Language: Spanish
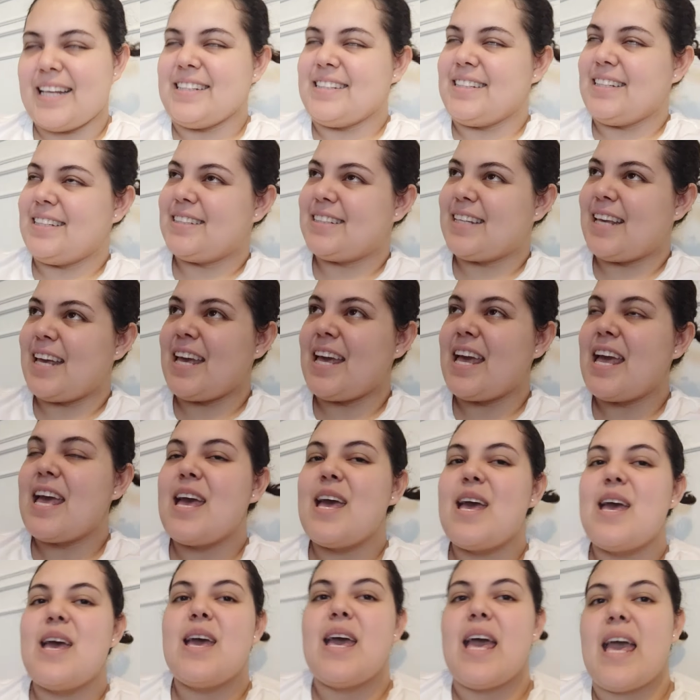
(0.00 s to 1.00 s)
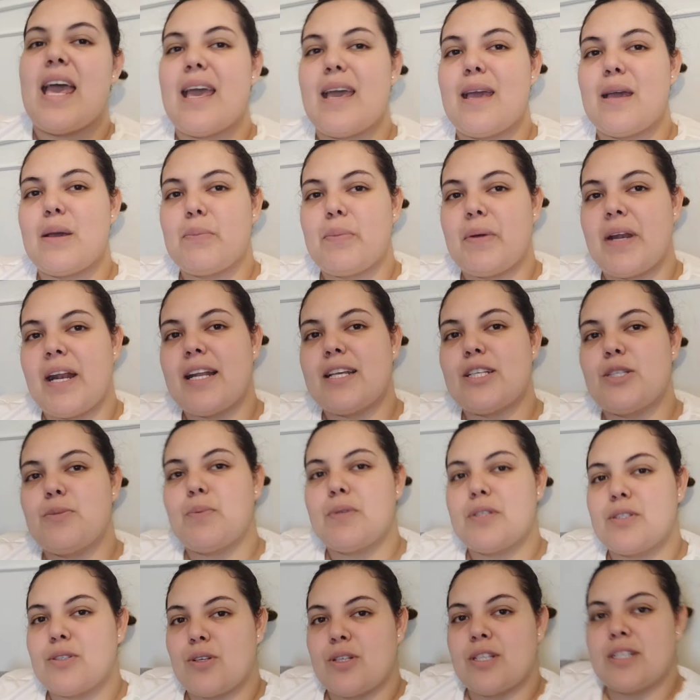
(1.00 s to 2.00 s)
Así es que eh, para las
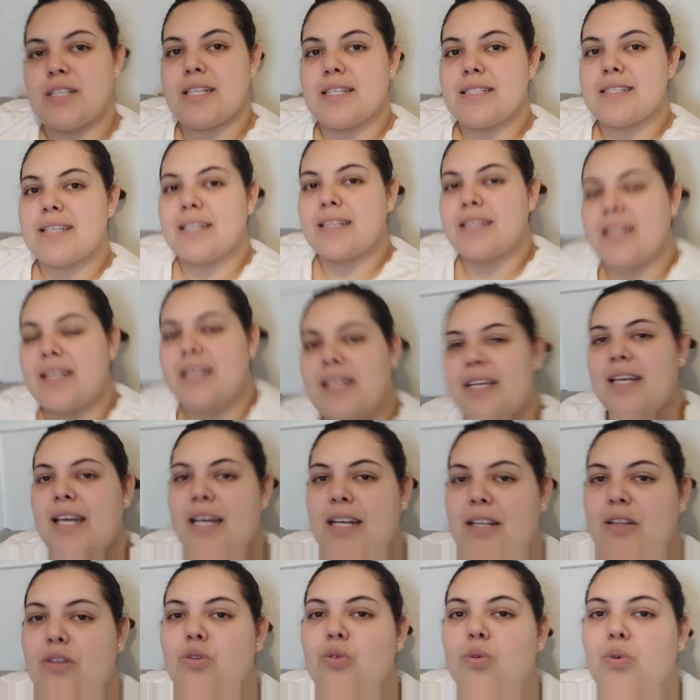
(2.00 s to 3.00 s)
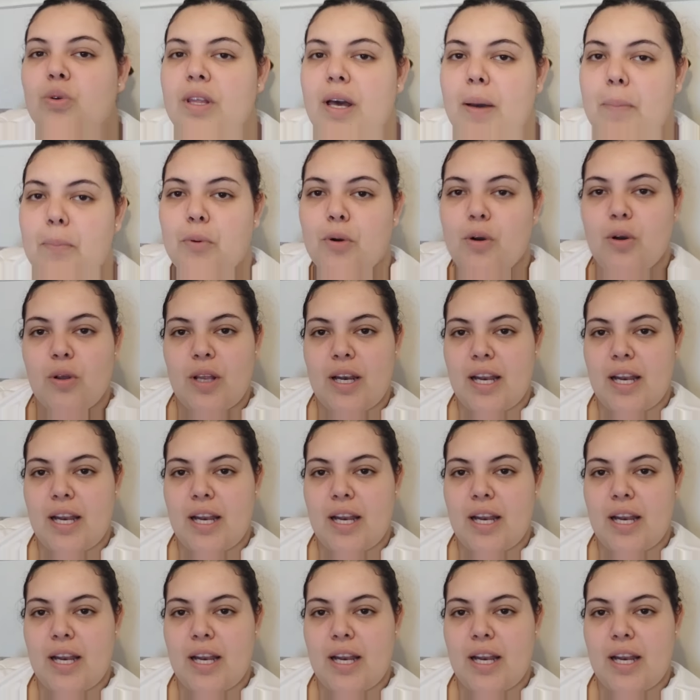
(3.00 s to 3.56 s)
personitas que tenían duda por lo